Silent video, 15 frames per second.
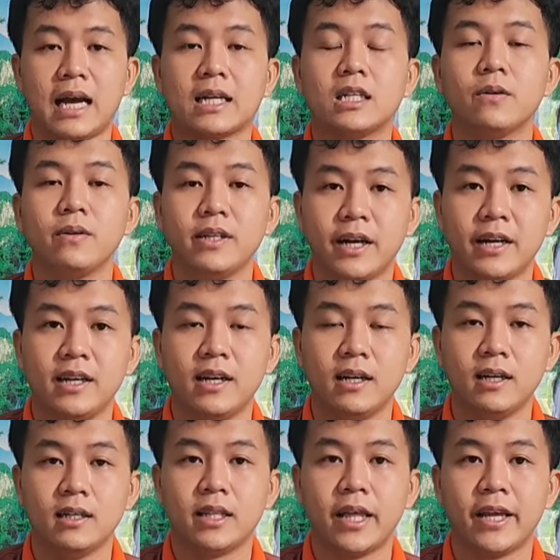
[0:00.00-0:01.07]
Dạ, kính thưa quý
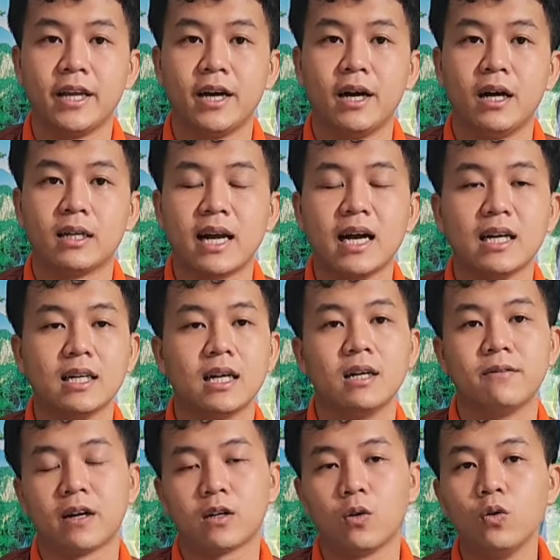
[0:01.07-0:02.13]
vị á, thì các
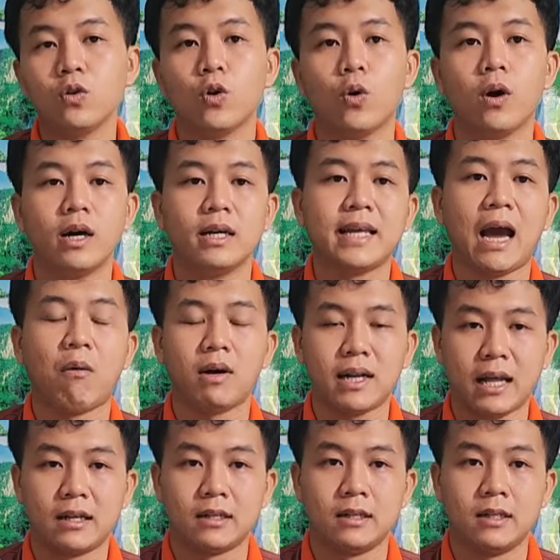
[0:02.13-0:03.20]
phần thuốc của ở nhà
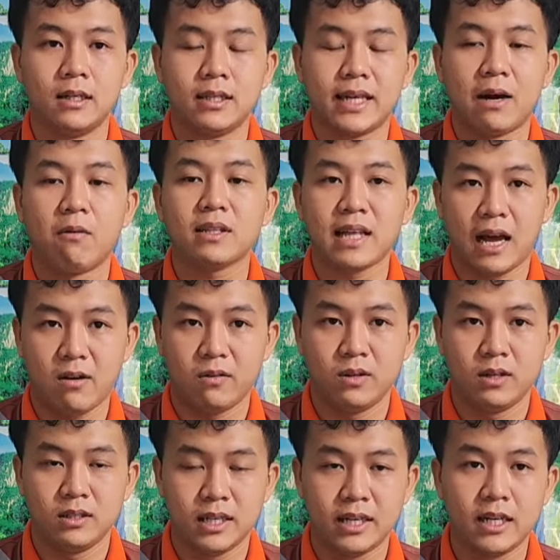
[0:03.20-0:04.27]
Quốc Thành và Quốc
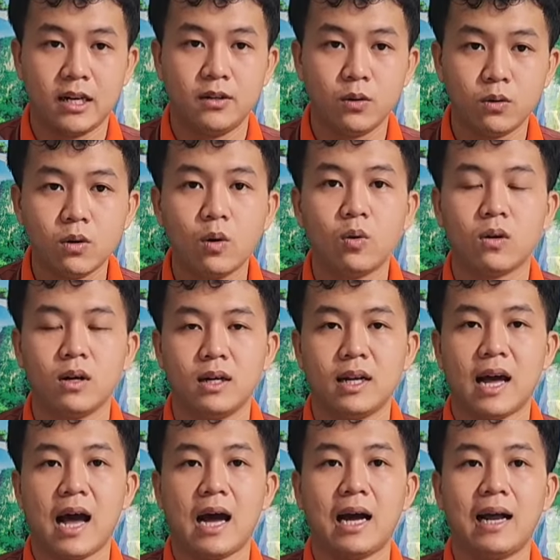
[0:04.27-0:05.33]
Tạo thì luôn luôn
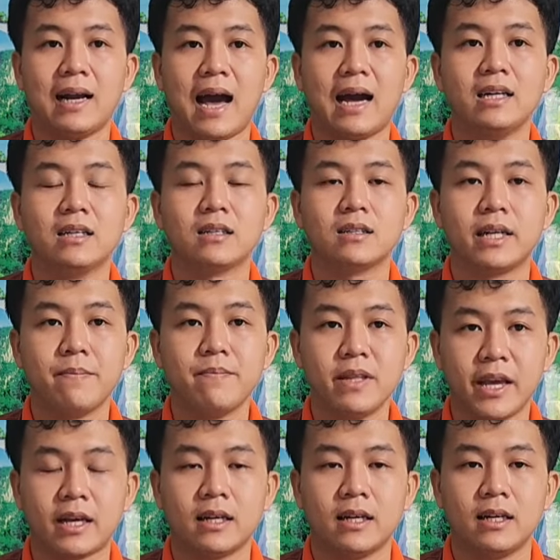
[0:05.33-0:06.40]
là đã được
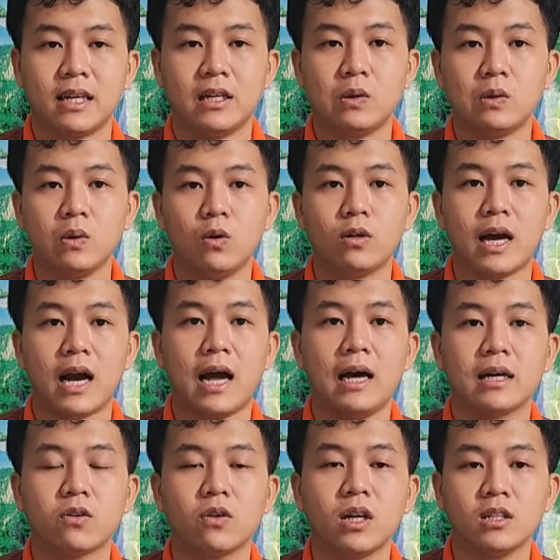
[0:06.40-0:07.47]
kiểm duyệt và luôn luôn
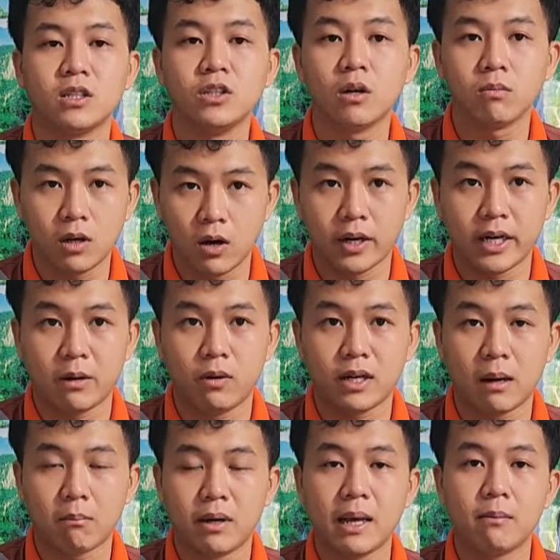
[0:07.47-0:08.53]
đã có người sử dụng rồi
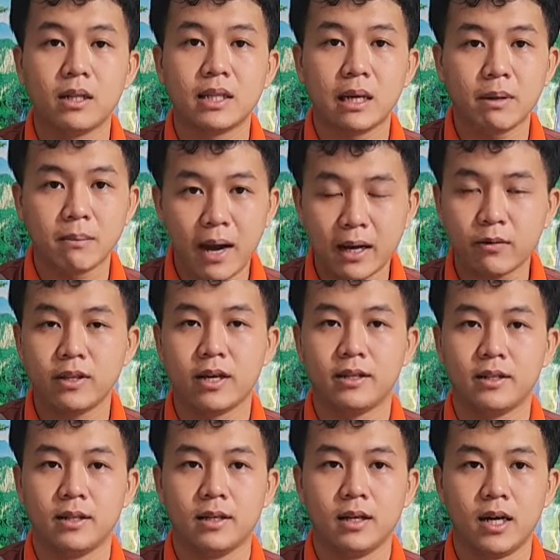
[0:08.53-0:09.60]
thì Quốc Thành mới đem lên nhắm đi bán
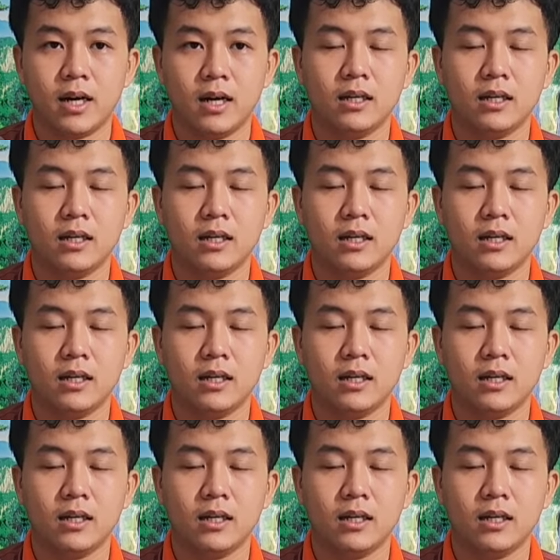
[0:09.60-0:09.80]
quý vị.